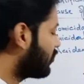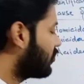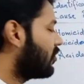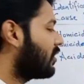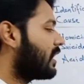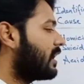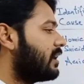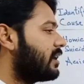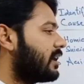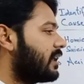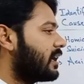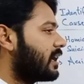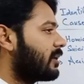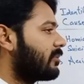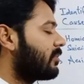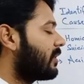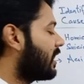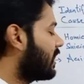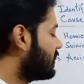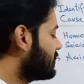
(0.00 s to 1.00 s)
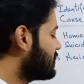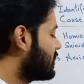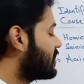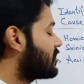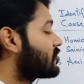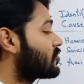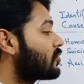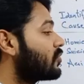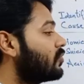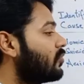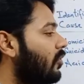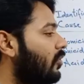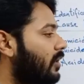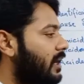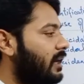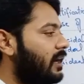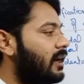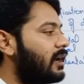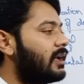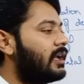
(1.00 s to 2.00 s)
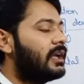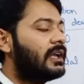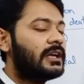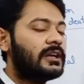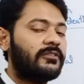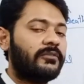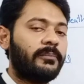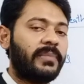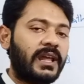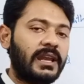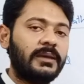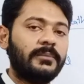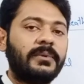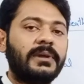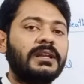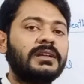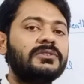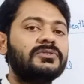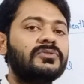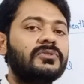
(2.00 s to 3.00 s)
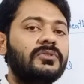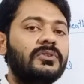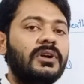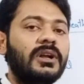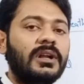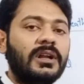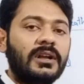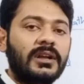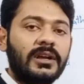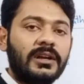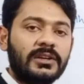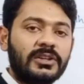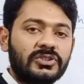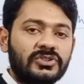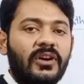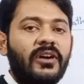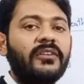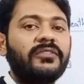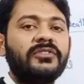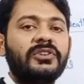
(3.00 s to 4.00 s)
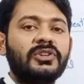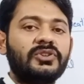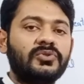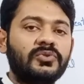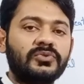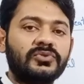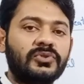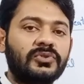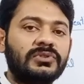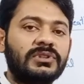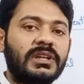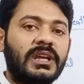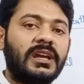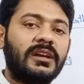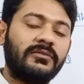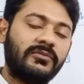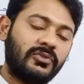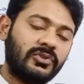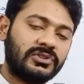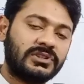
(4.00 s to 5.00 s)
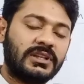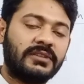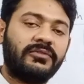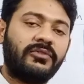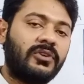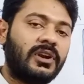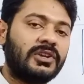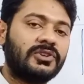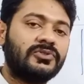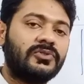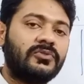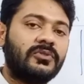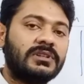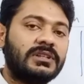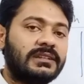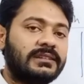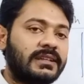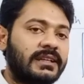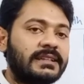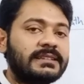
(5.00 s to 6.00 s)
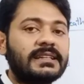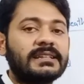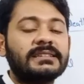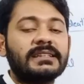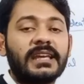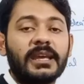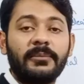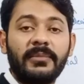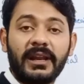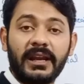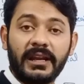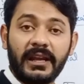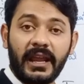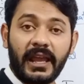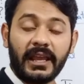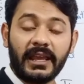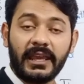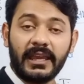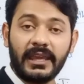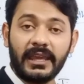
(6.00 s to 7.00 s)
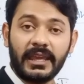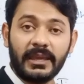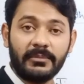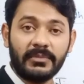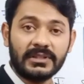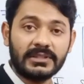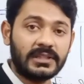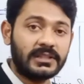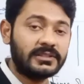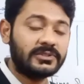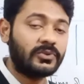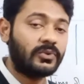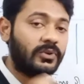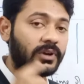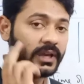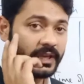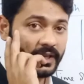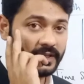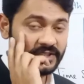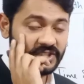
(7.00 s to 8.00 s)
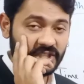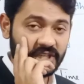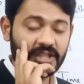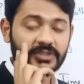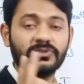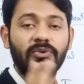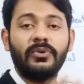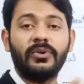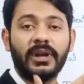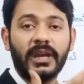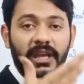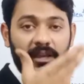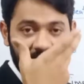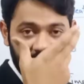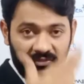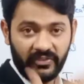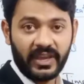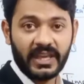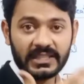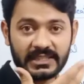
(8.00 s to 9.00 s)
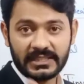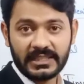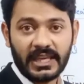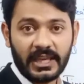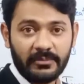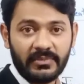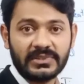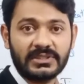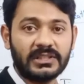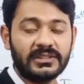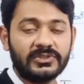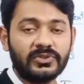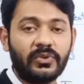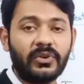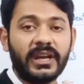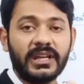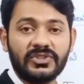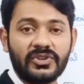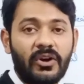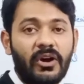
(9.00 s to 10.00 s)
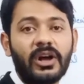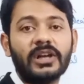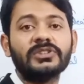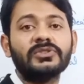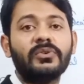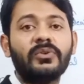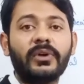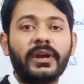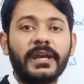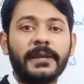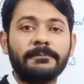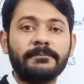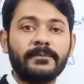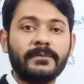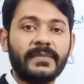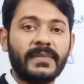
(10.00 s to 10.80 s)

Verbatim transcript: दो घंटे के बाद ये शुरू हो गया पहले पहले जो सॉफ्ट टिश्यूज़ होते हैं वो स्टिफ होना शुरू हो जाते हैं जैसे कि हमारे नेक के मसल्स हो गए चीक्स हो गए फेस के मसल्स हो गए जॉज हो गए